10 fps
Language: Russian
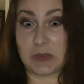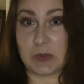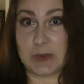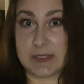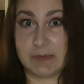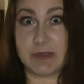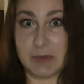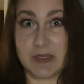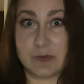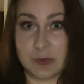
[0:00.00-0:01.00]
Но, тем не
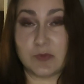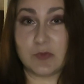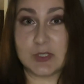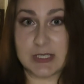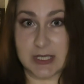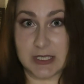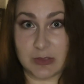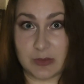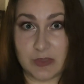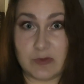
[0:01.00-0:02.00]
менее, все это
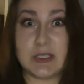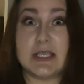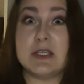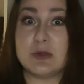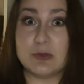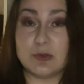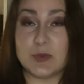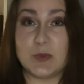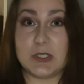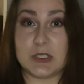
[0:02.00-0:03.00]
функционирует, и функционирует
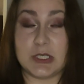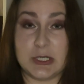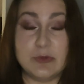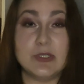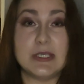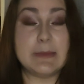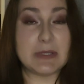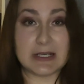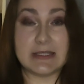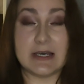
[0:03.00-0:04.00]
успешно, и люди ей
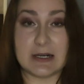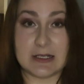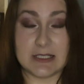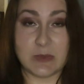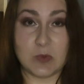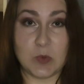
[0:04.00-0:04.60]
благодарны за